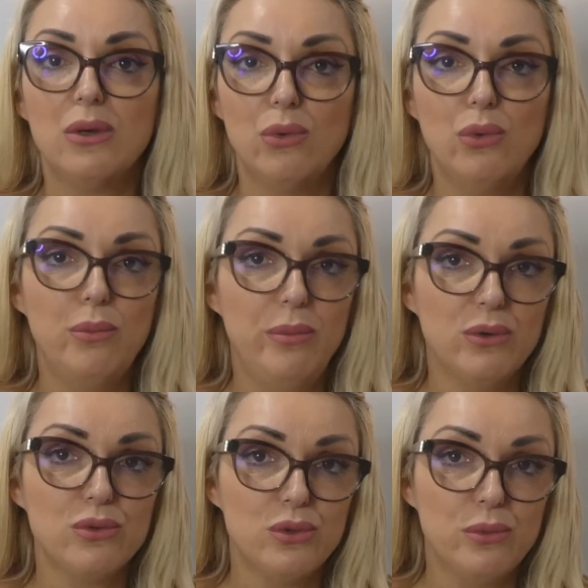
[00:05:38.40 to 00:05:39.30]
o
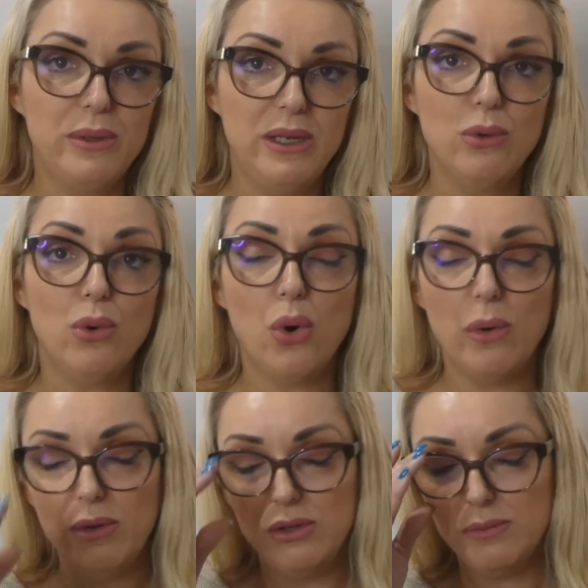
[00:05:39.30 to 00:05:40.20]
meu sobrinho com
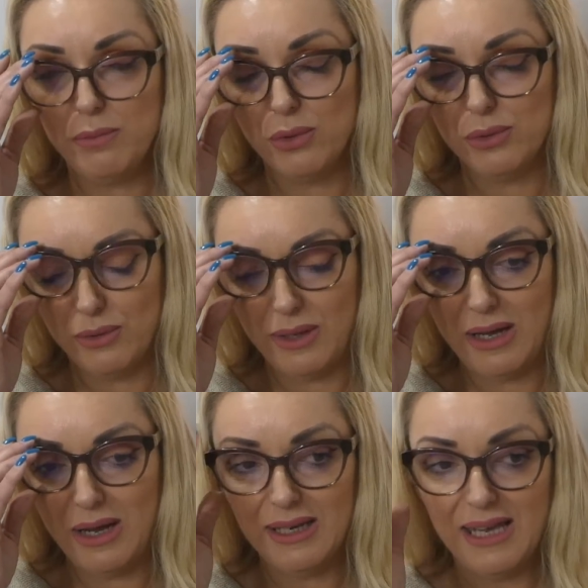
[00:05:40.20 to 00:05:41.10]
o meu esposo.
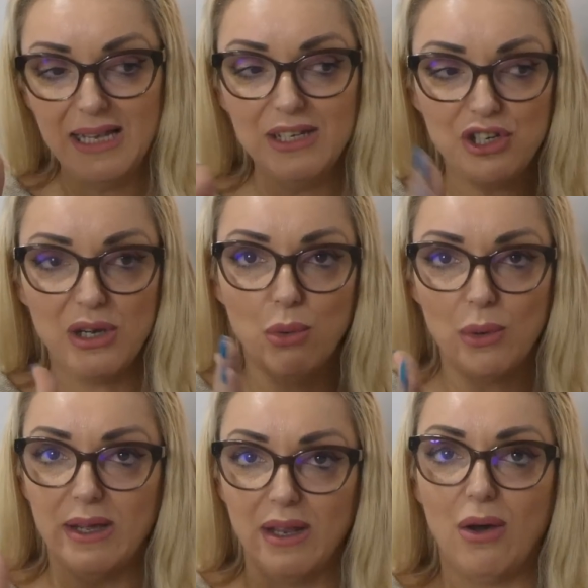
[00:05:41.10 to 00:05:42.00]
Quem
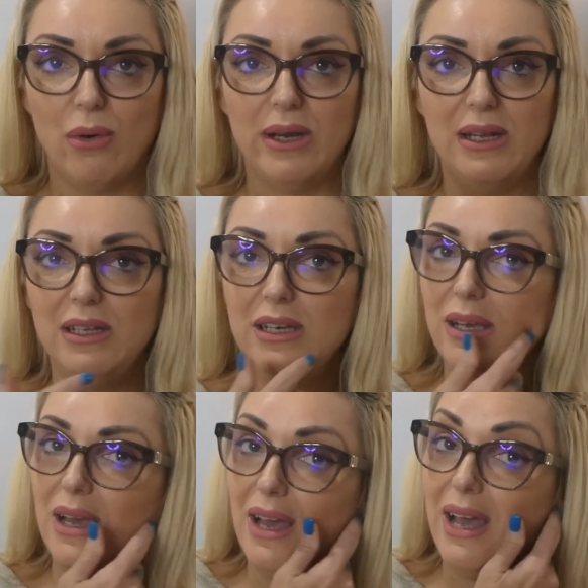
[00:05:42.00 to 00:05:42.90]
chegou aquela hora
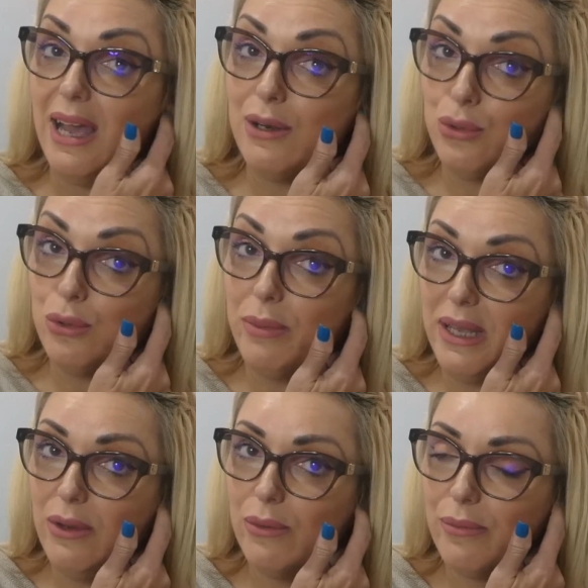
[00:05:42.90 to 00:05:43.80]
ali era o
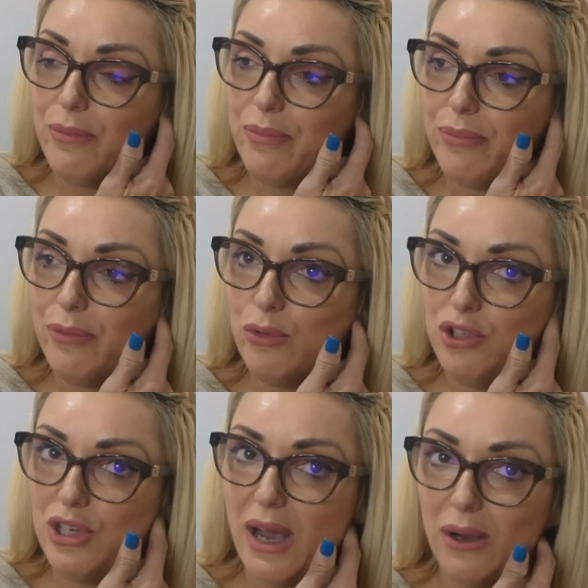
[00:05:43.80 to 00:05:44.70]
sobrinho, o
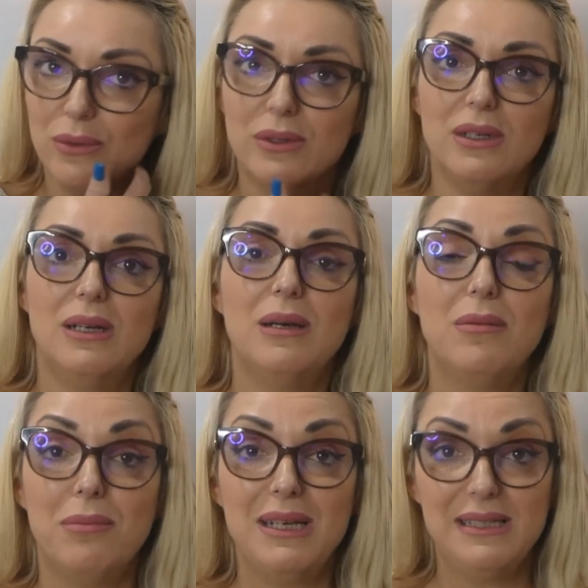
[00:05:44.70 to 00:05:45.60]
Tiago.
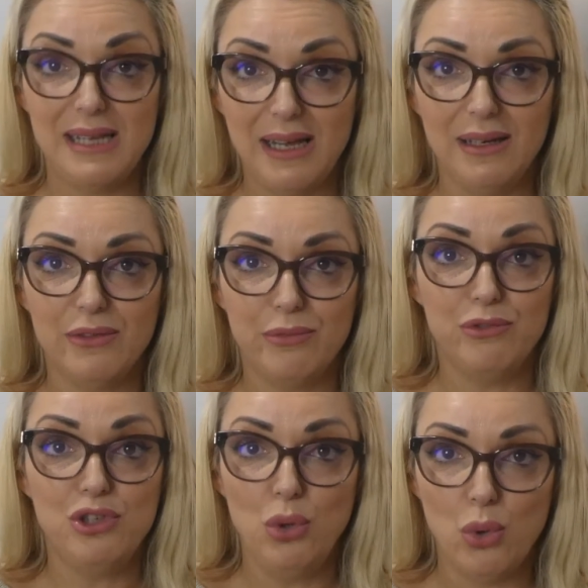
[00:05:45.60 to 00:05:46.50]
Mas ela,
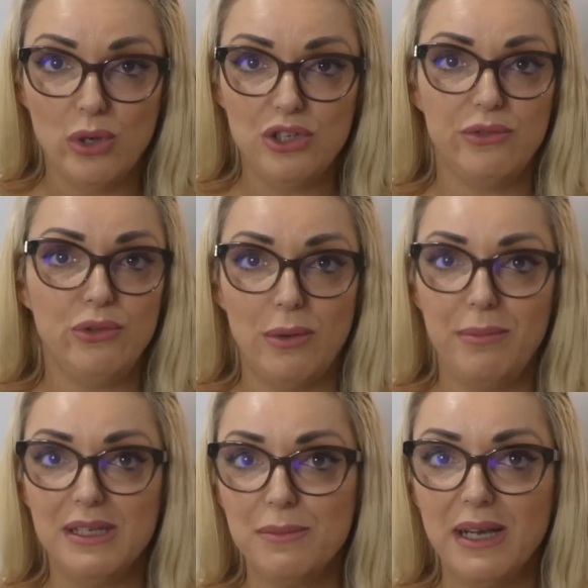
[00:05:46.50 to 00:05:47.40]
de longe, viu a
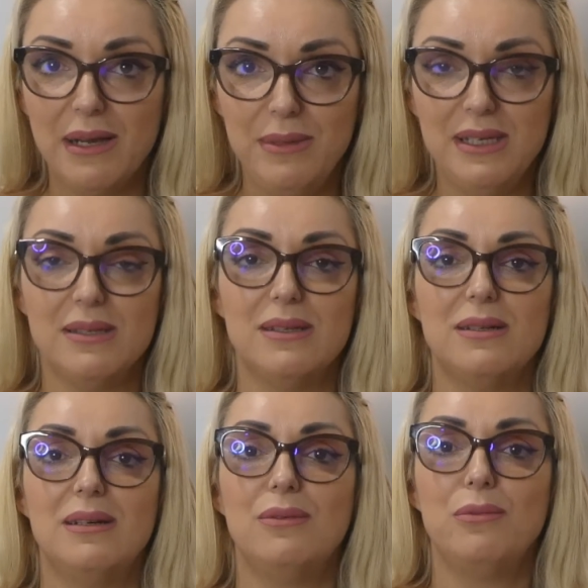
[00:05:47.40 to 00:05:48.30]
mesma
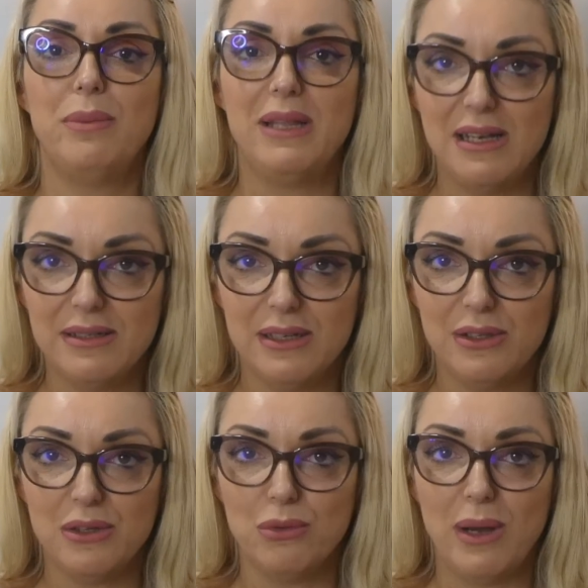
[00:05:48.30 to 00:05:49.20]
camisa, pedaço da
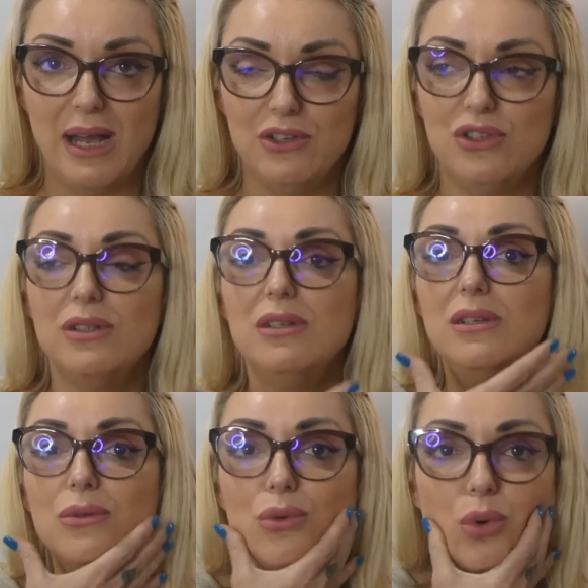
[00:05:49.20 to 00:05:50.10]
tatuagem
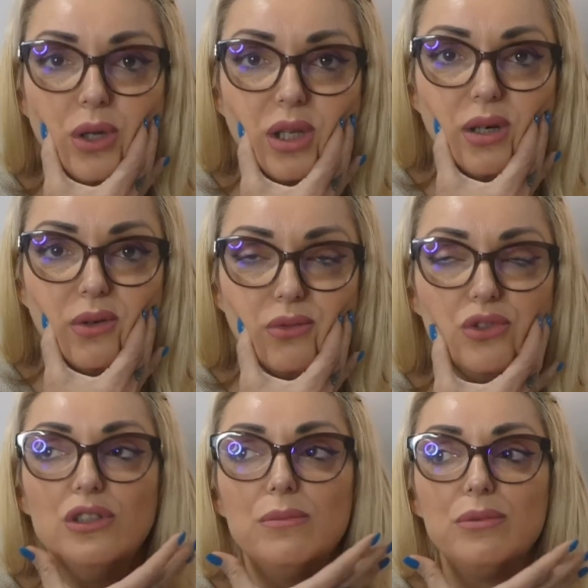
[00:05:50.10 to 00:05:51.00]
e o cordão,
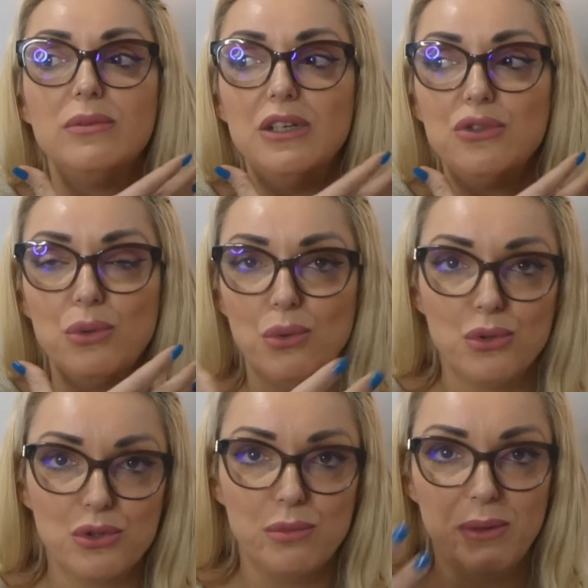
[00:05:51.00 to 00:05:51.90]
tipo, deixou o
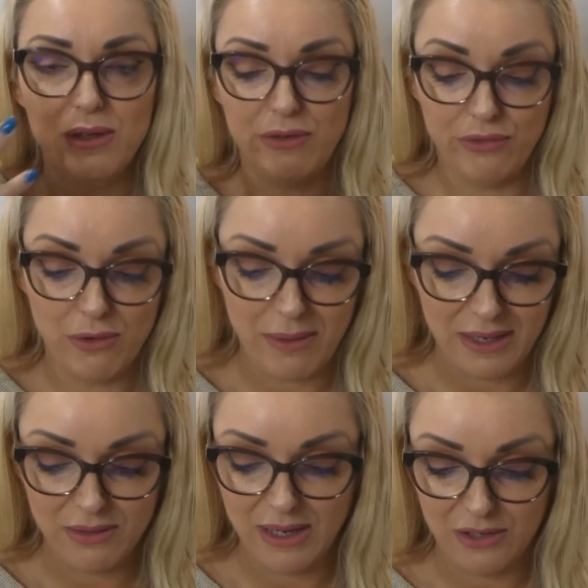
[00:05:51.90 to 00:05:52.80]
rosto meio
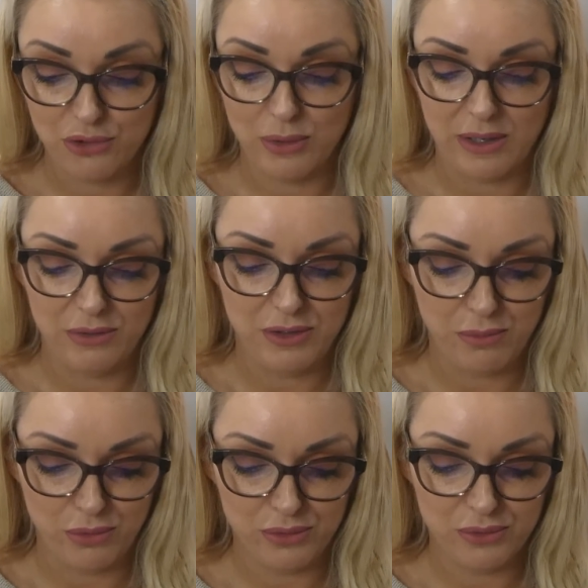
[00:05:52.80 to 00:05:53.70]
deformado, ela achou que era o
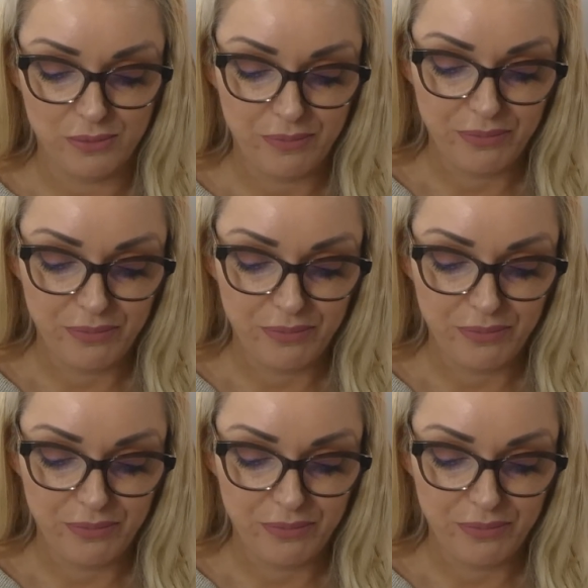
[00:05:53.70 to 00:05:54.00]
esposo.